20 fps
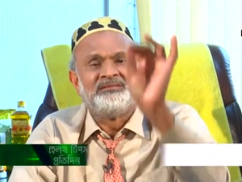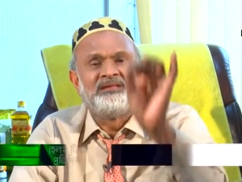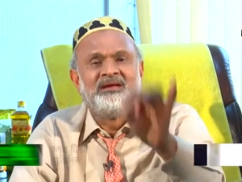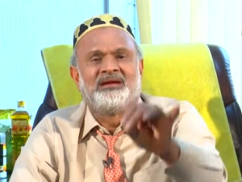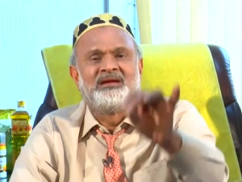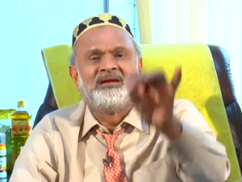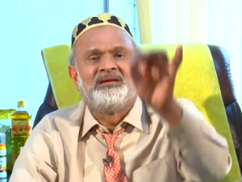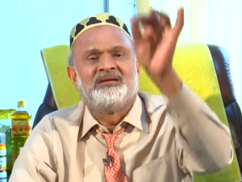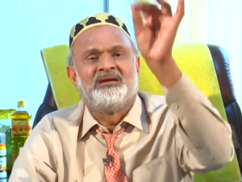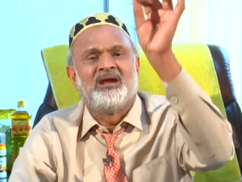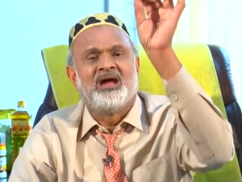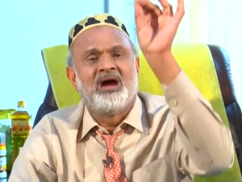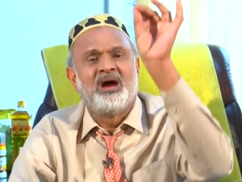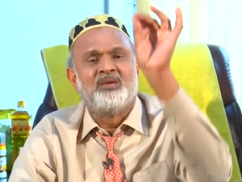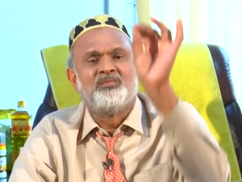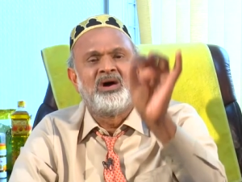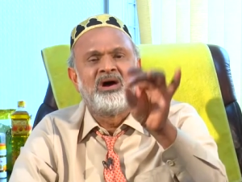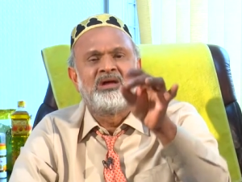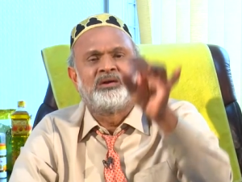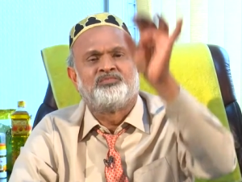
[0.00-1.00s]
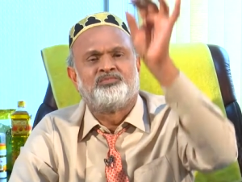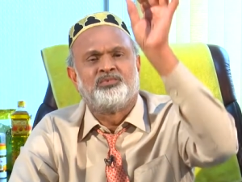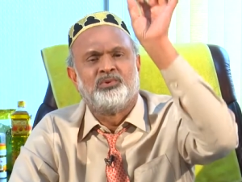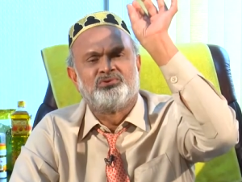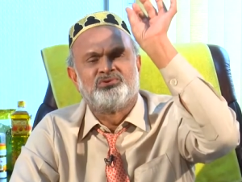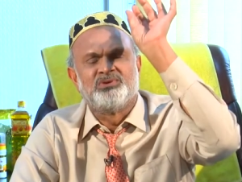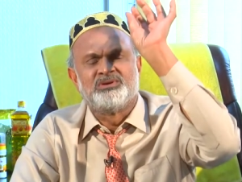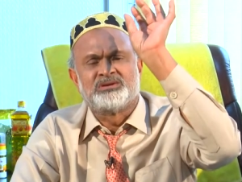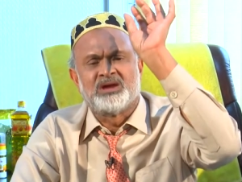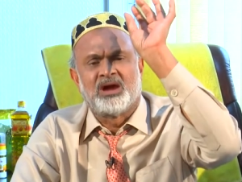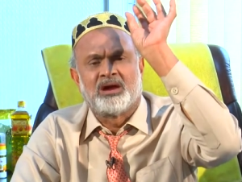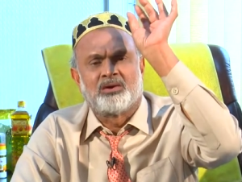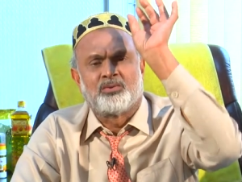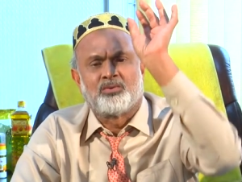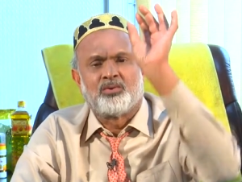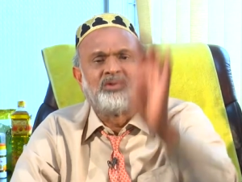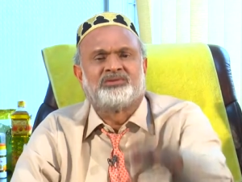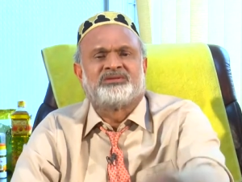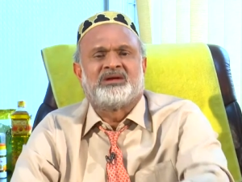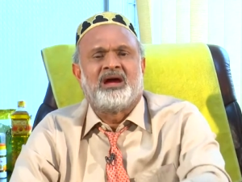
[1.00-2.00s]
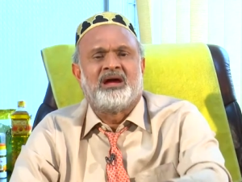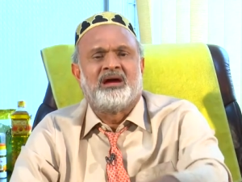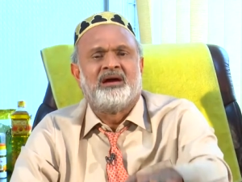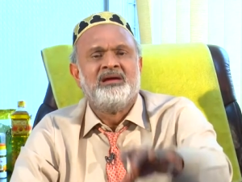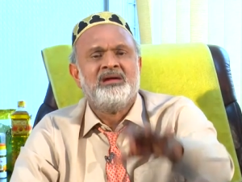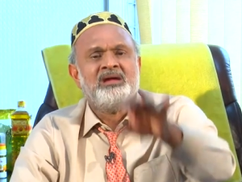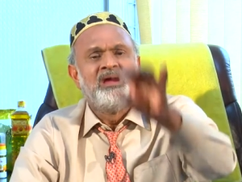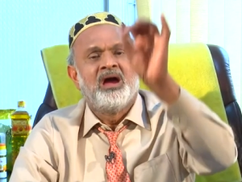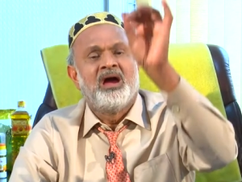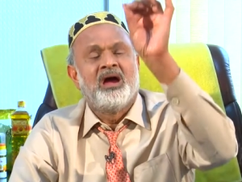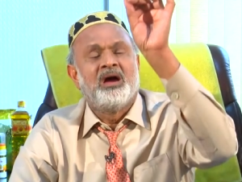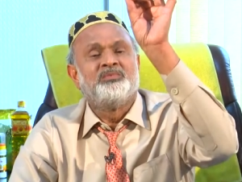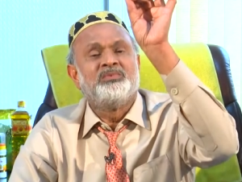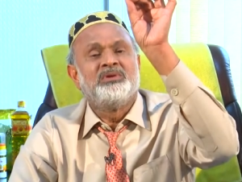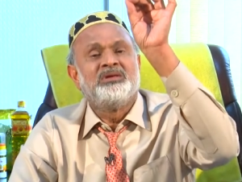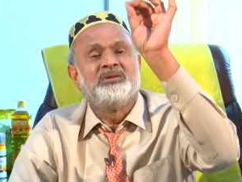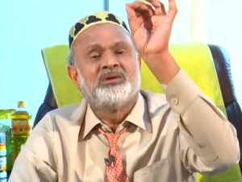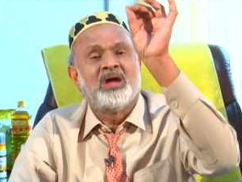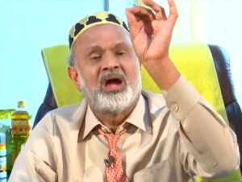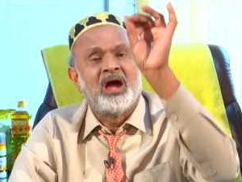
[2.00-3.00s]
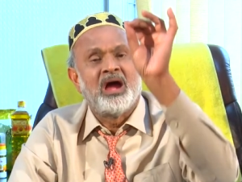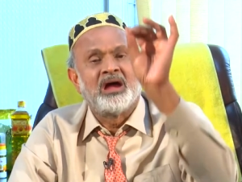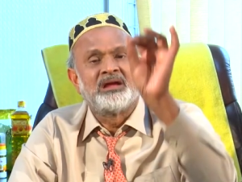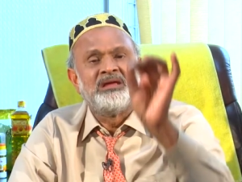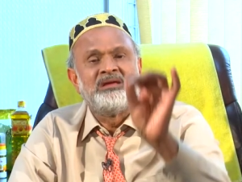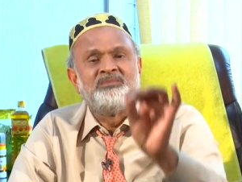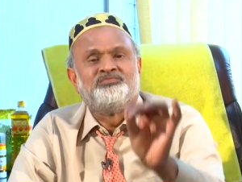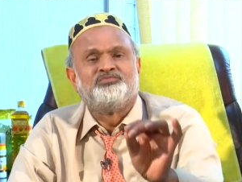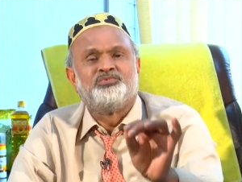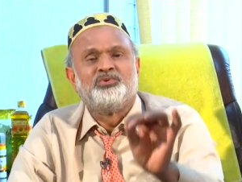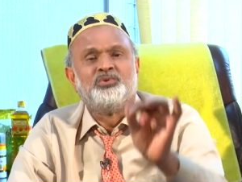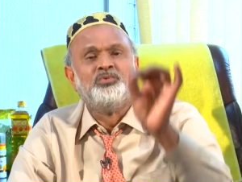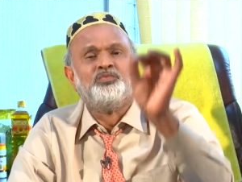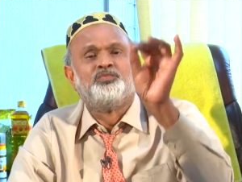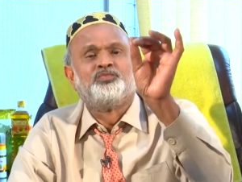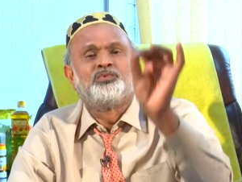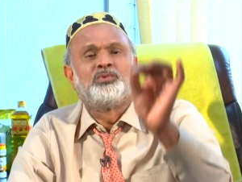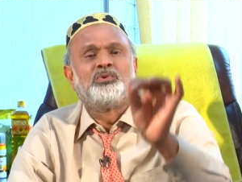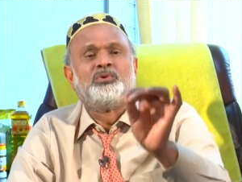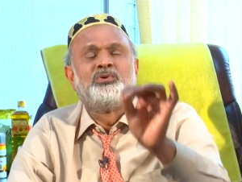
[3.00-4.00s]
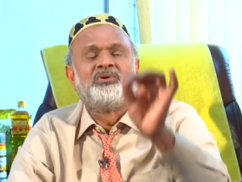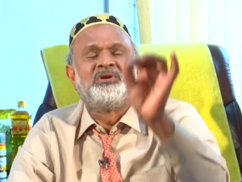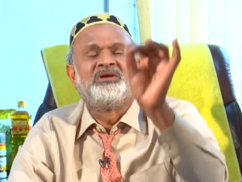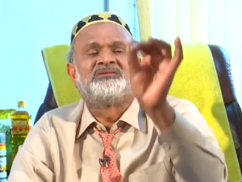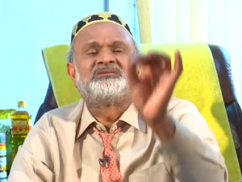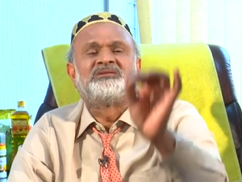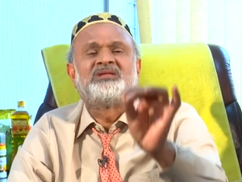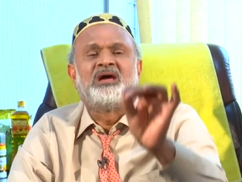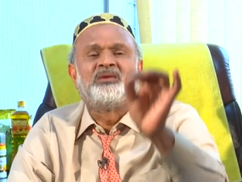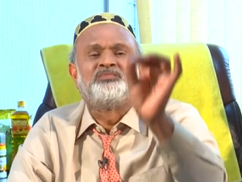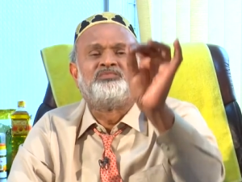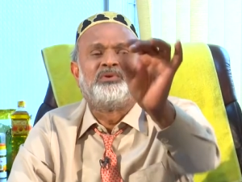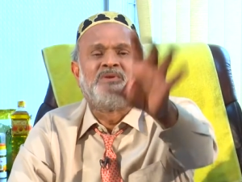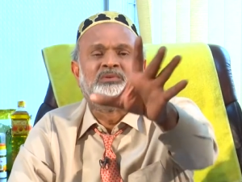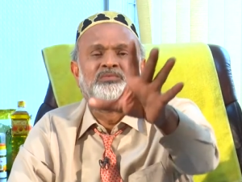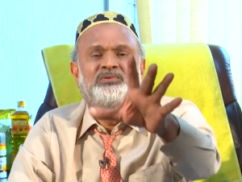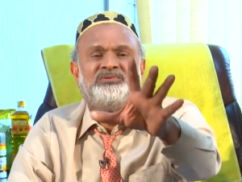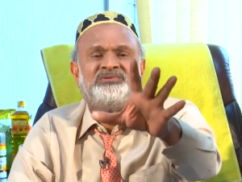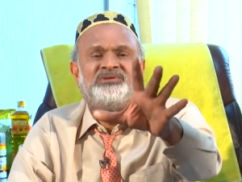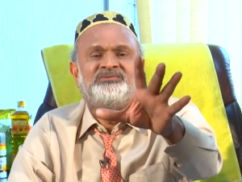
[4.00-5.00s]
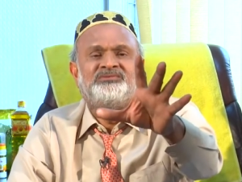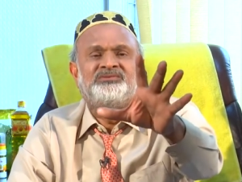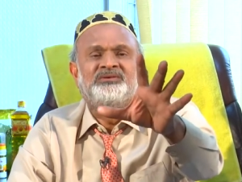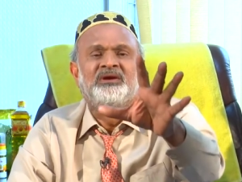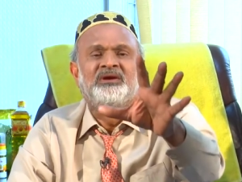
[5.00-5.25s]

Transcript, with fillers: দেখেন আমার প্রতিটা কথা আমি আগে প্রুভ করে তারপরে বলতেছি